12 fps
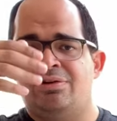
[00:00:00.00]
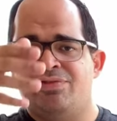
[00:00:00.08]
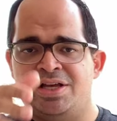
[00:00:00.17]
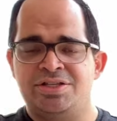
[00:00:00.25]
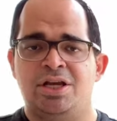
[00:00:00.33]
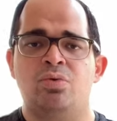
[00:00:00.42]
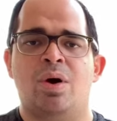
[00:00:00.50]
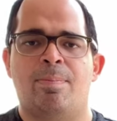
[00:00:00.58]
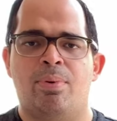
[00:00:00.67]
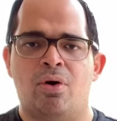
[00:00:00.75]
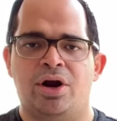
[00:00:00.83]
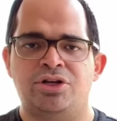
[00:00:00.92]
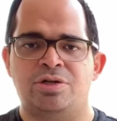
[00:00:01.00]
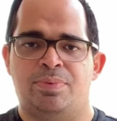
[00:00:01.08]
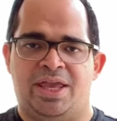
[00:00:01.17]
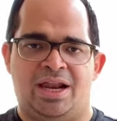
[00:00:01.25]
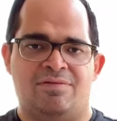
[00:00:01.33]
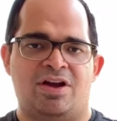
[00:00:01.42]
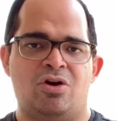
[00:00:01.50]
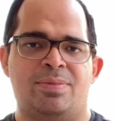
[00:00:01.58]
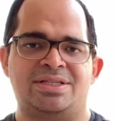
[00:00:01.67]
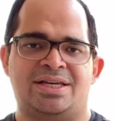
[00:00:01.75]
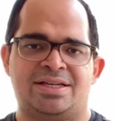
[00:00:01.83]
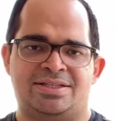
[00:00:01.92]
fazer um aporte, porque ela vai
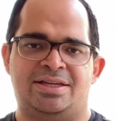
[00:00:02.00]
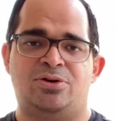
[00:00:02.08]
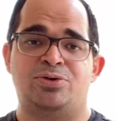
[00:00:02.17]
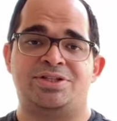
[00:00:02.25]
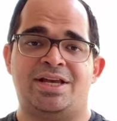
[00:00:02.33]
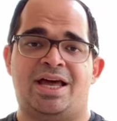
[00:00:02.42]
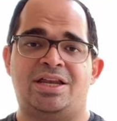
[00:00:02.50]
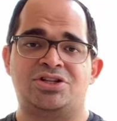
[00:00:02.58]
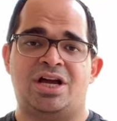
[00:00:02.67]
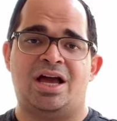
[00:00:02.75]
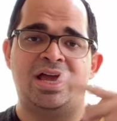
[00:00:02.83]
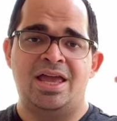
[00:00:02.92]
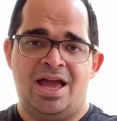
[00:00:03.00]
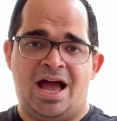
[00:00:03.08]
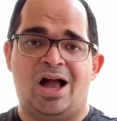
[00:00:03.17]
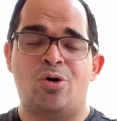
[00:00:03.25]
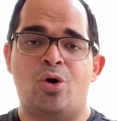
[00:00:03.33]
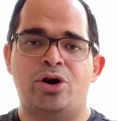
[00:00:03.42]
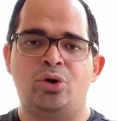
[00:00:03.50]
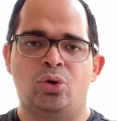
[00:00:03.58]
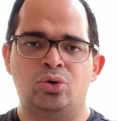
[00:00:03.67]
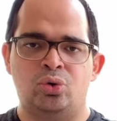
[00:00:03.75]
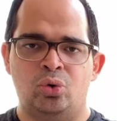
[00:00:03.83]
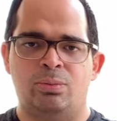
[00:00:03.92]
começar a ser negociada já agora em
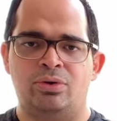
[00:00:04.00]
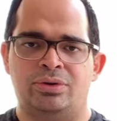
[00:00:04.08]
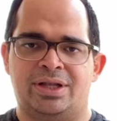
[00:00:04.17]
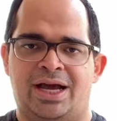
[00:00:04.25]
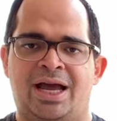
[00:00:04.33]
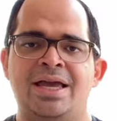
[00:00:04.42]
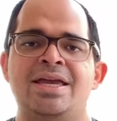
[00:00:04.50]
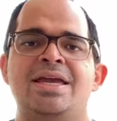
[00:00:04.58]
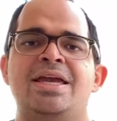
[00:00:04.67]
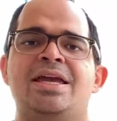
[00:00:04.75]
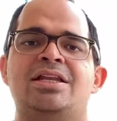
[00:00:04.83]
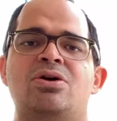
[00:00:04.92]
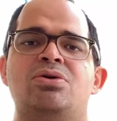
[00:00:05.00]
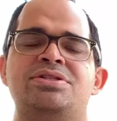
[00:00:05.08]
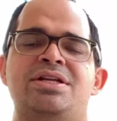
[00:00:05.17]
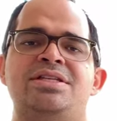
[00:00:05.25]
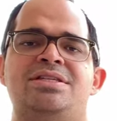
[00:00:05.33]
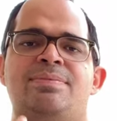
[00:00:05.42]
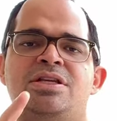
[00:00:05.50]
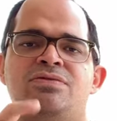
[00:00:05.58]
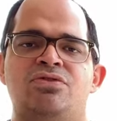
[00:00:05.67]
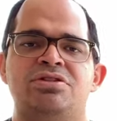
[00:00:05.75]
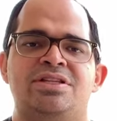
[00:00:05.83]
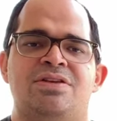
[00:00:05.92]
outubro, tá? Então gostaria de saber de
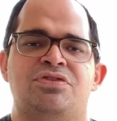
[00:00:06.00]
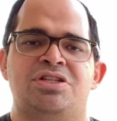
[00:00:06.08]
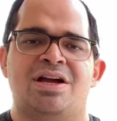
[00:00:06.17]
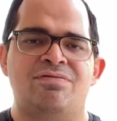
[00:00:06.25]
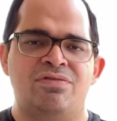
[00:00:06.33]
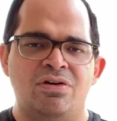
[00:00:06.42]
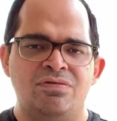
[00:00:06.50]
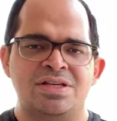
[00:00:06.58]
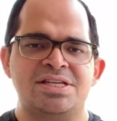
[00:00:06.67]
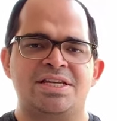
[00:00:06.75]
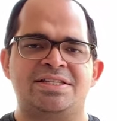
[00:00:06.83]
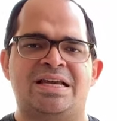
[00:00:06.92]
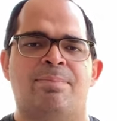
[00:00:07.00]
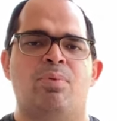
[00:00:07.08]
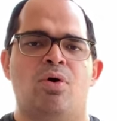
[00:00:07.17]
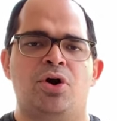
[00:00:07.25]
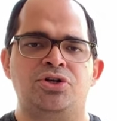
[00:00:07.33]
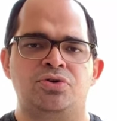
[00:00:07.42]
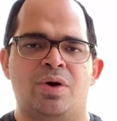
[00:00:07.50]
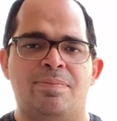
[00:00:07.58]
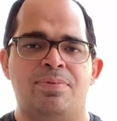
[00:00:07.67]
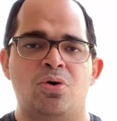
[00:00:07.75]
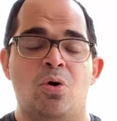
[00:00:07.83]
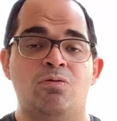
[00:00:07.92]
vocês. Vocês já vão fazer esse aporte no
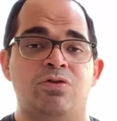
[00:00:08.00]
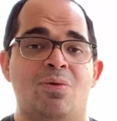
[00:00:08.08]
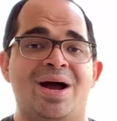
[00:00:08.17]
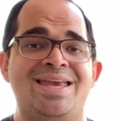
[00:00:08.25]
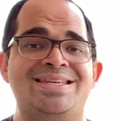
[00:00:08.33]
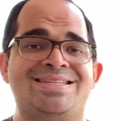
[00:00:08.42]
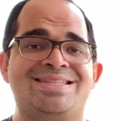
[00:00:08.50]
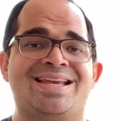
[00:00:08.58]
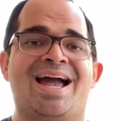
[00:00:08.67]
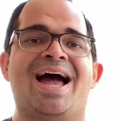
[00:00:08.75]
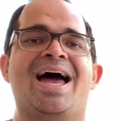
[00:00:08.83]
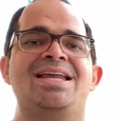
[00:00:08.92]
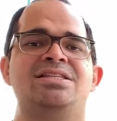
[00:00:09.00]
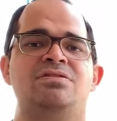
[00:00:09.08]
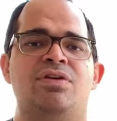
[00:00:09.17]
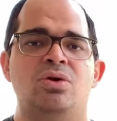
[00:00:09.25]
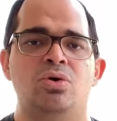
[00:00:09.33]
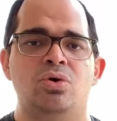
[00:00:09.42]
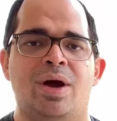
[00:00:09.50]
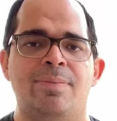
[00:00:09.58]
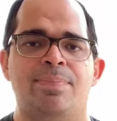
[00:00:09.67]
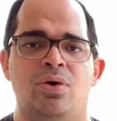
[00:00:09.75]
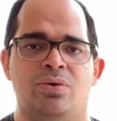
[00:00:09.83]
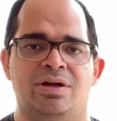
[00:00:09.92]
IPO? Vão arriscar esse valor no
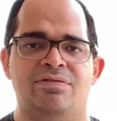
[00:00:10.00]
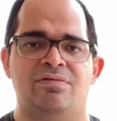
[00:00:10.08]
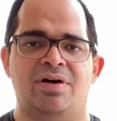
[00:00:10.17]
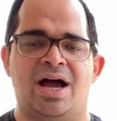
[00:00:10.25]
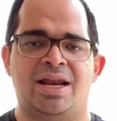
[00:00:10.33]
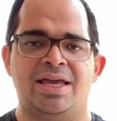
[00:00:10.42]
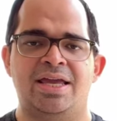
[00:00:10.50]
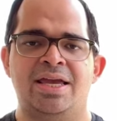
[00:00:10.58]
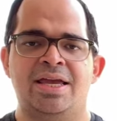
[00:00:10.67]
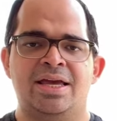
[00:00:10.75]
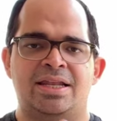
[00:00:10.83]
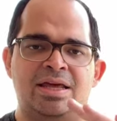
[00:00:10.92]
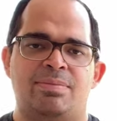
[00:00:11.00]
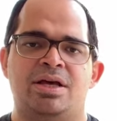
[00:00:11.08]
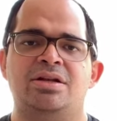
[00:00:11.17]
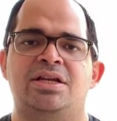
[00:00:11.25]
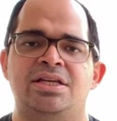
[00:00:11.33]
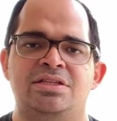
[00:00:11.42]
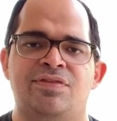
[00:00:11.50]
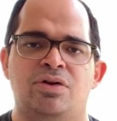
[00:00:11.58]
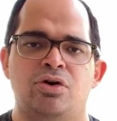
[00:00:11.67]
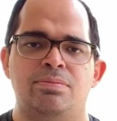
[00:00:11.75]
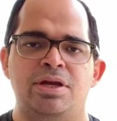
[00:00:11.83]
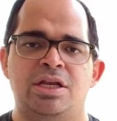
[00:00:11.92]
IPO da Vivara aí? Lembrando que tem esse
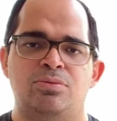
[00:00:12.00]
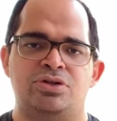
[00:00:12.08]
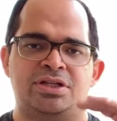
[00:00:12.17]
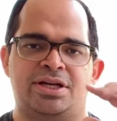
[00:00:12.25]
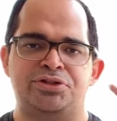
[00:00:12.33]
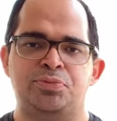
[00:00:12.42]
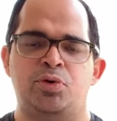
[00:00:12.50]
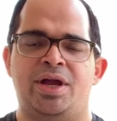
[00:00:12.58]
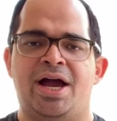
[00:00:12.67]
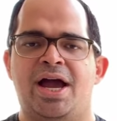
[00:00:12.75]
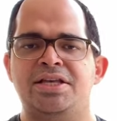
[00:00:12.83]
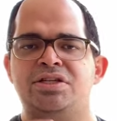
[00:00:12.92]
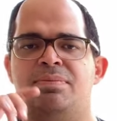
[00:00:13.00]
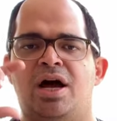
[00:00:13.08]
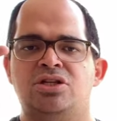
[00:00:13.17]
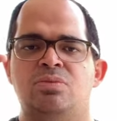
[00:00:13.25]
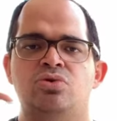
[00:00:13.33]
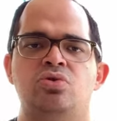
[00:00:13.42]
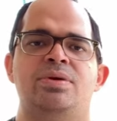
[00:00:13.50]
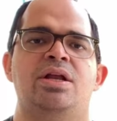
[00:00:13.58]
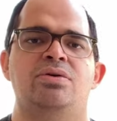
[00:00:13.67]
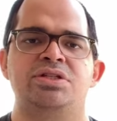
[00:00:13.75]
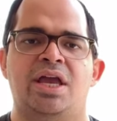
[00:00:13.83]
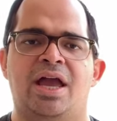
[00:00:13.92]
valor mínimo de 3 mil reais e máximo de um
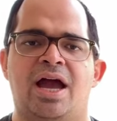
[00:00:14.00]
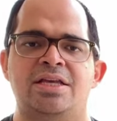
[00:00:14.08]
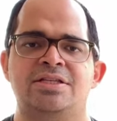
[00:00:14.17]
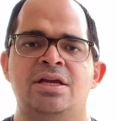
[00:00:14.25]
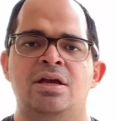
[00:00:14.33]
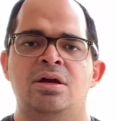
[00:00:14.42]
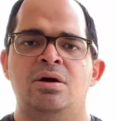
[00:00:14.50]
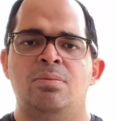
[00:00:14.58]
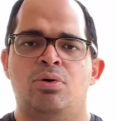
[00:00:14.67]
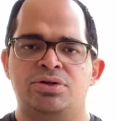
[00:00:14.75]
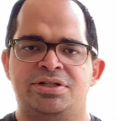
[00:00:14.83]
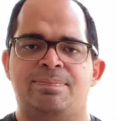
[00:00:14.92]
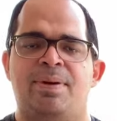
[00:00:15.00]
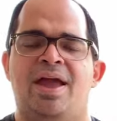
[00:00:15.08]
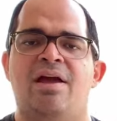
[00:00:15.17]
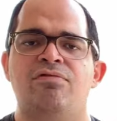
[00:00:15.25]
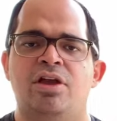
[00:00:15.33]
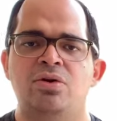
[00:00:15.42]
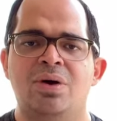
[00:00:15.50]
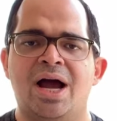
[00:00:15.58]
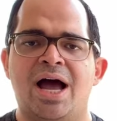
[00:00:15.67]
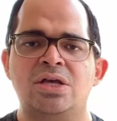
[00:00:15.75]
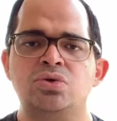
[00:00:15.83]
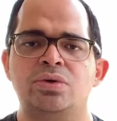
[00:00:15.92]
milhão de reais por CPF aí no
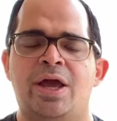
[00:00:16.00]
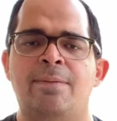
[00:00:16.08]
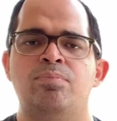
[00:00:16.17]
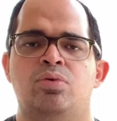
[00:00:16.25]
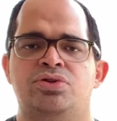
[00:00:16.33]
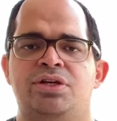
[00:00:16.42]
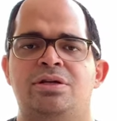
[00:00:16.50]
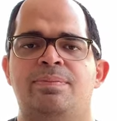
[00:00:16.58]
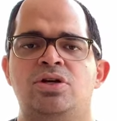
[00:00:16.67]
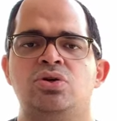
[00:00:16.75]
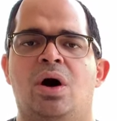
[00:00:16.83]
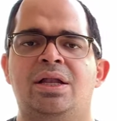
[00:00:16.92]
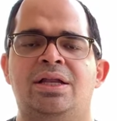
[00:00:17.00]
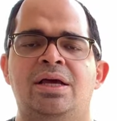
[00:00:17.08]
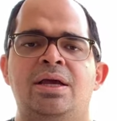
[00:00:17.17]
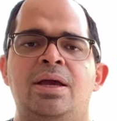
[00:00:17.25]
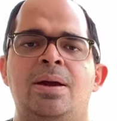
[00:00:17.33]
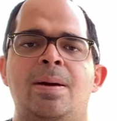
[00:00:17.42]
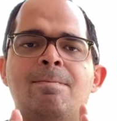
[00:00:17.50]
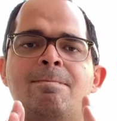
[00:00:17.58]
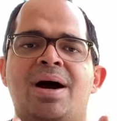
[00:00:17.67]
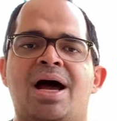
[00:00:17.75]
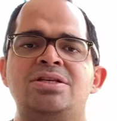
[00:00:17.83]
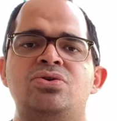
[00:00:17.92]
caso, né? Por CNPJ.
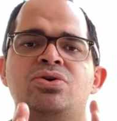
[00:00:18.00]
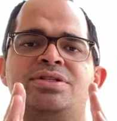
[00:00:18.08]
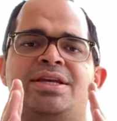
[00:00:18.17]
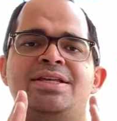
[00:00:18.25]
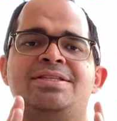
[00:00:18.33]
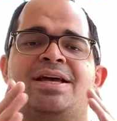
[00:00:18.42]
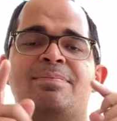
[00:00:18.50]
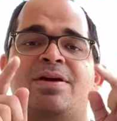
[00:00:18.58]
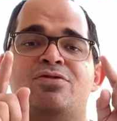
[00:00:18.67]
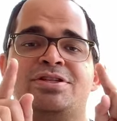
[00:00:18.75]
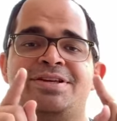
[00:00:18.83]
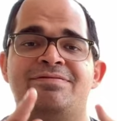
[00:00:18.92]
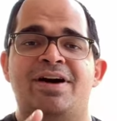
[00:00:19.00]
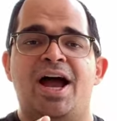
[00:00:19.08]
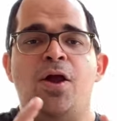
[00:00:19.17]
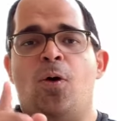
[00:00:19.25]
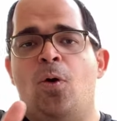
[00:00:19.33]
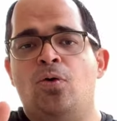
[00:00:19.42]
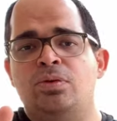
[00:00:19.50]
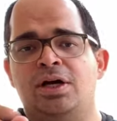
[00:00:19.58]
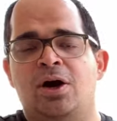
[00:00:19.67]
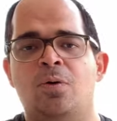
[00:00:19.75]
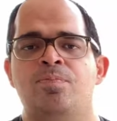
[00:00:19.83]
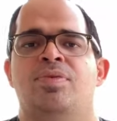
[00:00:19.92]
Mas eu gostaria de saber, você vai ou
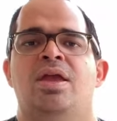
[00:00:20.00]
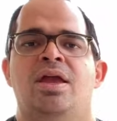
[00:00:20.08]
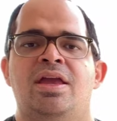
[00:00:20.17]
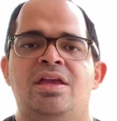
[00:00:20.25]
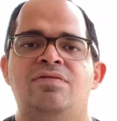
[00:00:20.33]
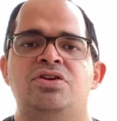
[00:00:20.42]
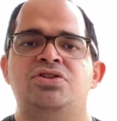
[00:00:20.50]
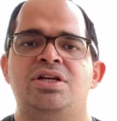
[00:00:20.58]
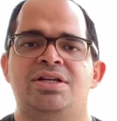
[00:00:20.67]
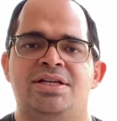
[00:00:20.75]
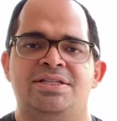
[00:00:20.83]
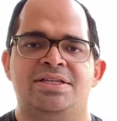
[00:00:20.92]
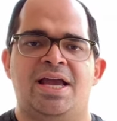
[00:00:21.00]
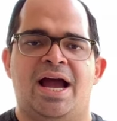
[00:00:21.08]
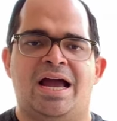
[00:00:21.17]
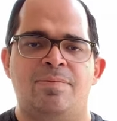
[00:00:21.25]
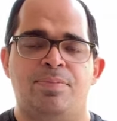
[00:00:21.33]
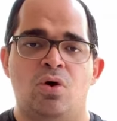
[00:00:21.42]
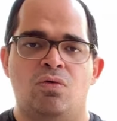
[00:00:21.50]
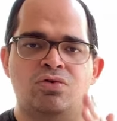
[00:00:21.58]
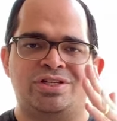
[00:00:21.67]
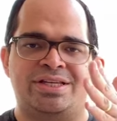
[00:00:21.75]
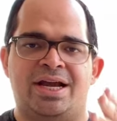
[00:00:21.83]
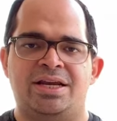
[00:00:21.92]
não investir nesse IPO?
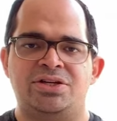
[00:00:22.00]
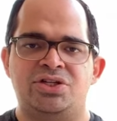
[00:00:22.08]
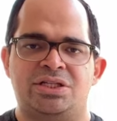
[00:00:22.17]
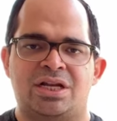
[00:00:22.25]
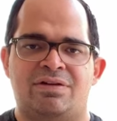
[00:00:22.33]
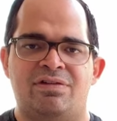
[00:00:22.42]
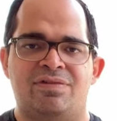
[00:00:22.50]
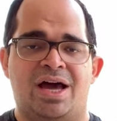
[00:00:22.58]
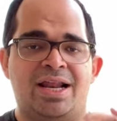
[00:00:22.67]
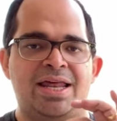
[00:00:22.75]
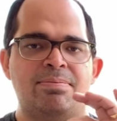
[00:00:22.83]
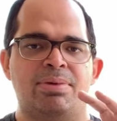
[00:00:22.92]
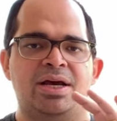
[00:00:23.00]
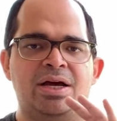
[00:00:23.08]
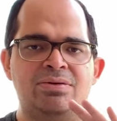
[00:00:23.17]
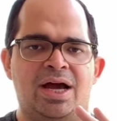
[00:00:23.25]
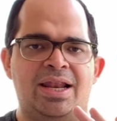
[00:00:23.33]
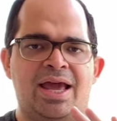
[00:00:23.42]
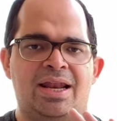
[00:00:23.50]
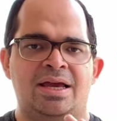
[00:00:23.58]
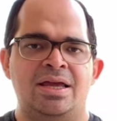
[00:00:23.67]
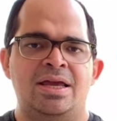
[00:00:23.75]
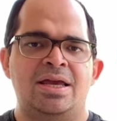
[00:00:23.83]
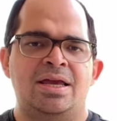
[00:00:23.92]
Você acredita na Vivara? Lembrando, galera,
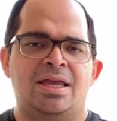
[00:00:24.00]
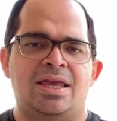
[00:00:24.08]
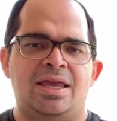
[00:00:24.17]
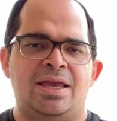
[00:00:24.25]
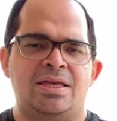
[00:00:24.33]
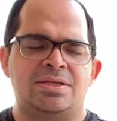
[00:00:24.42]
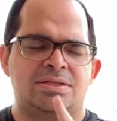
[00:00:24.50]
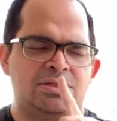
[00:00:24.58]
que